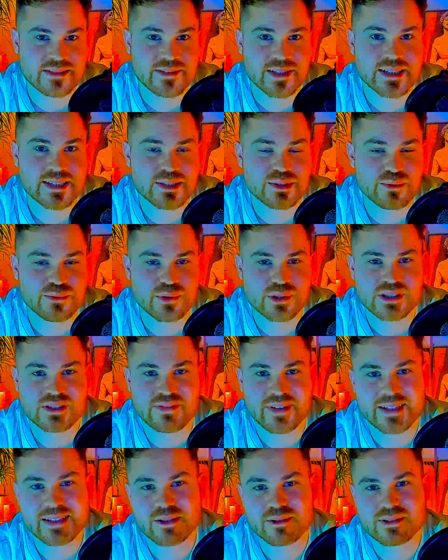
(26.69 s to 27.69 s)
was ich so von
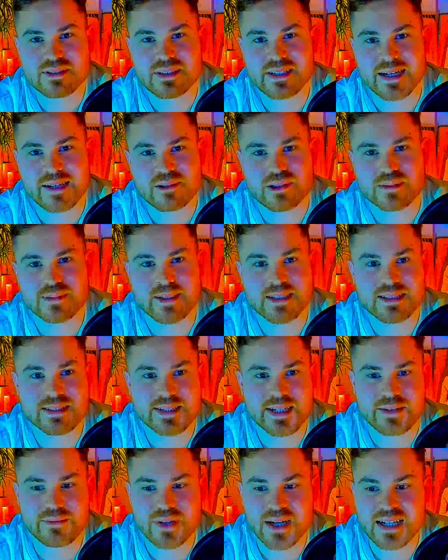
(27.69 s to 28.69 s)

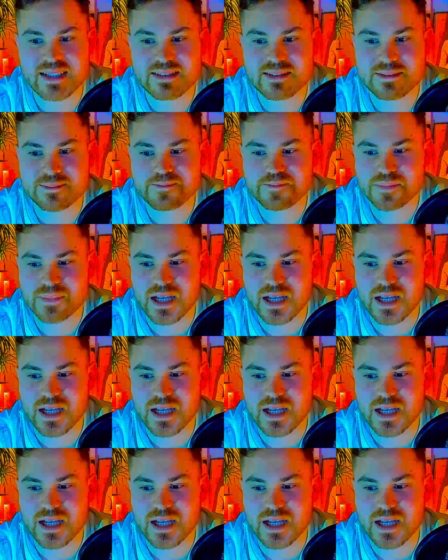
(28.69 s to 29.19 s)
2023 erwarte,